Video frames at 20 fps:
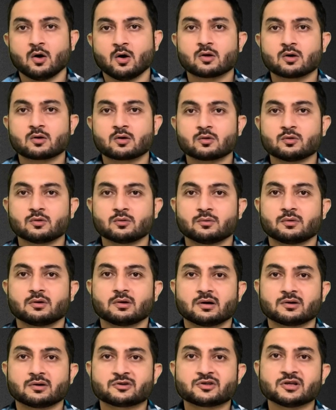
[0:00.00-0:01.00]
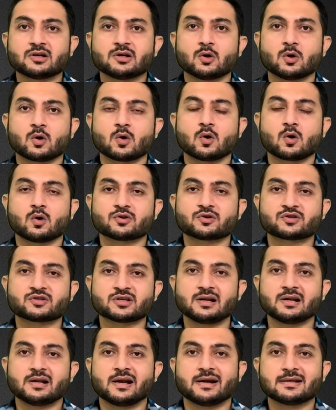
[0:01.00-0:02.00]
और जिन लोगों को
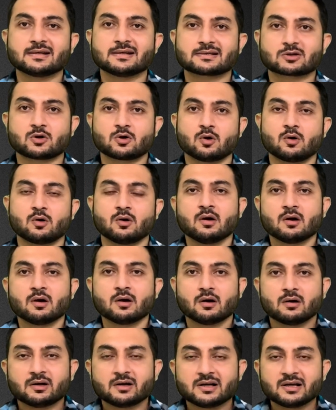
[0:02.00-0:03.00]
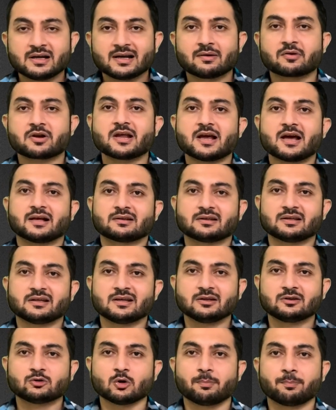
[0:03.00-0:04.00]
जिन लेडीज को डिलीवरी आती
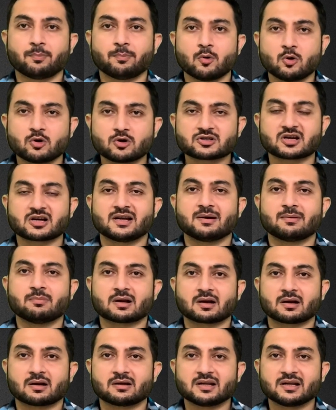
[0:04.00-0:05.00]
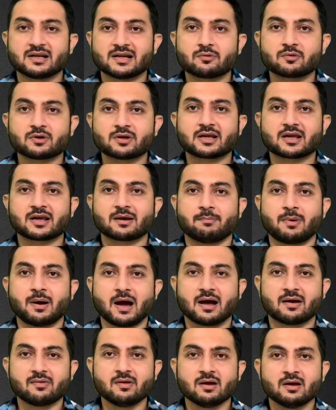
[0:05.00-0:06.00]
है तो पोस्ट लेबर डिलीवरी के
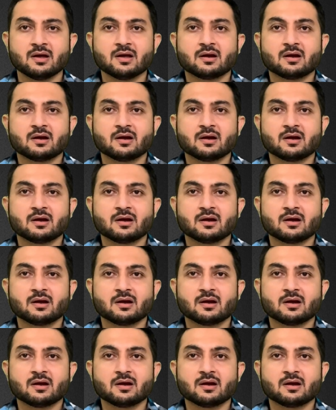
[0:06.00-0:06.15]
बाद